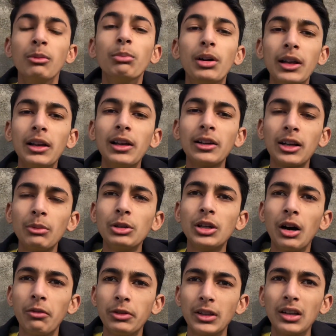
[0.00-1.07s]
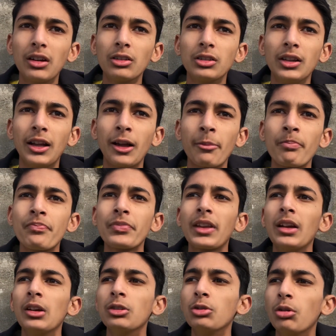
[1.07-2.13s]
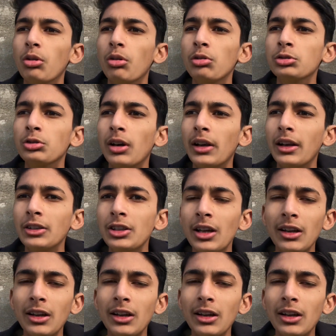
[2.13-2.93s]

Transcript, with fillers: बड़े लड़के भी काफ़ी ज़्यादा होते हैं तो जो है ना ये